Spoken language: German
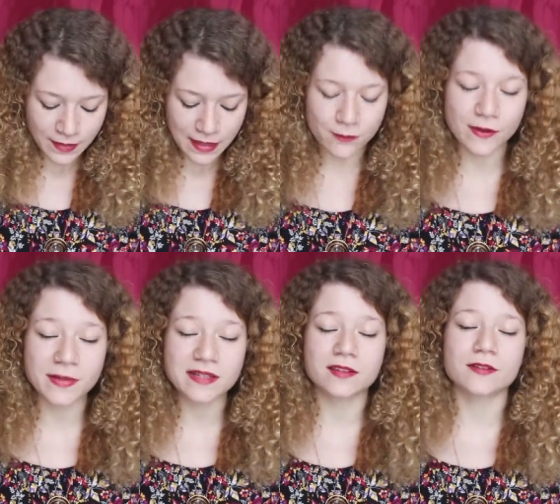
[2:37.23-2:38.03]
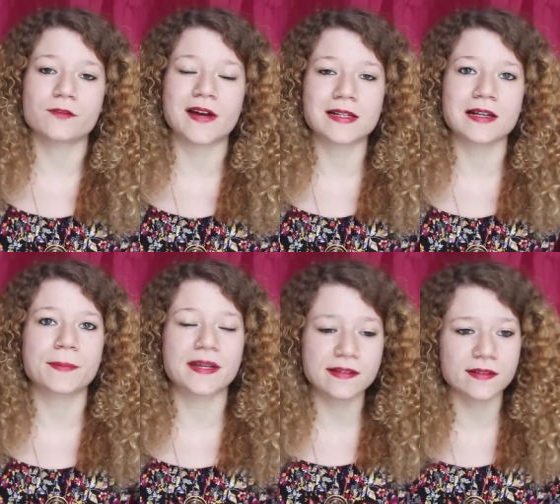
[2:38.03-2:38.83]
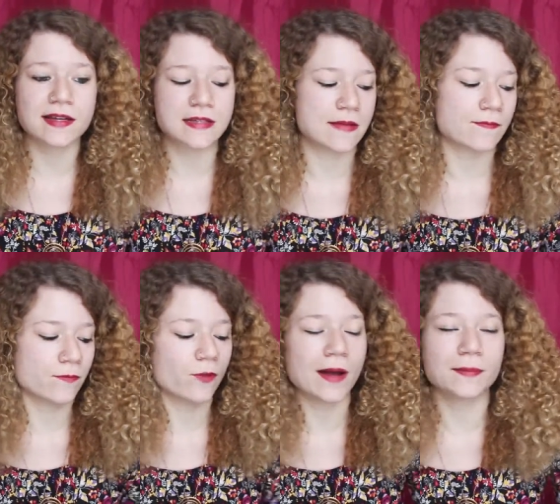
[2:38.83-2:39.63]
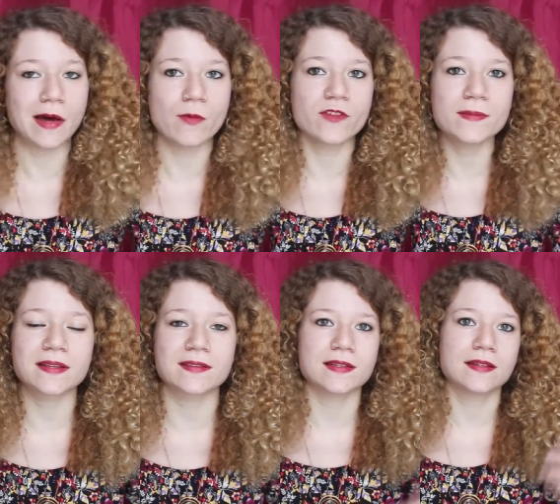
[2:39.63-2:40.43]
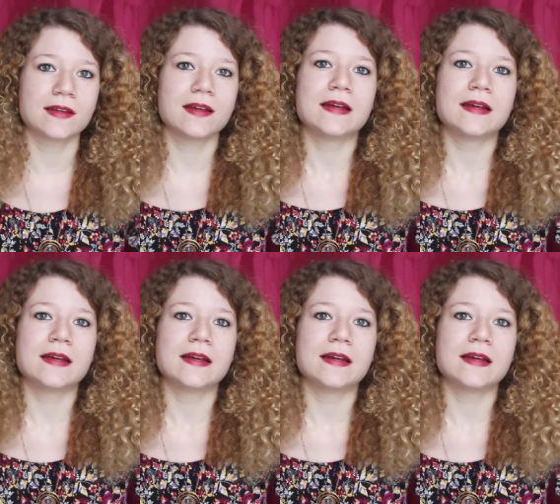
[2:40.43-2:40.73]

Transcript: In Feminist Fight Club geht es halt eben vor allem darum, wie man sich